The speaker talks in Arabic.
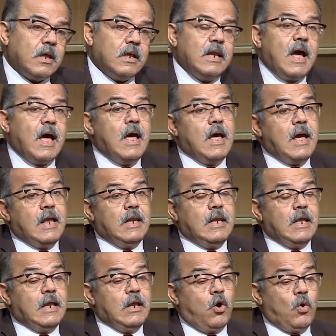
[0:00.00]
لا آه،
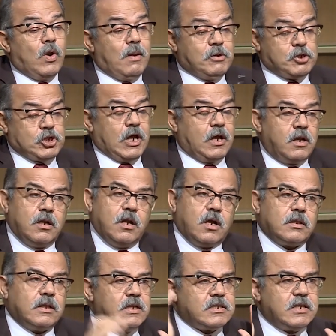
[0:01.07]
آه، هو اللي بيشتغل
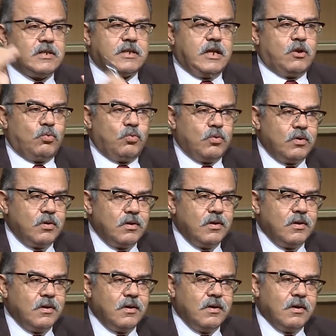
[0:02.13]
النهارده نزل لسعره
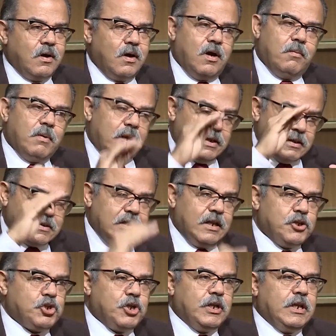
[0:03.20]
نزل اه نزل
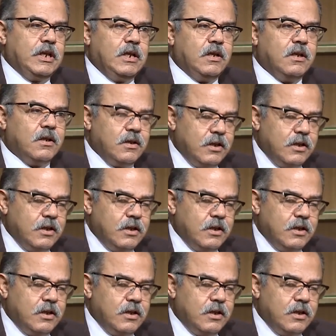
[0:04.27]
ل 20 جنيه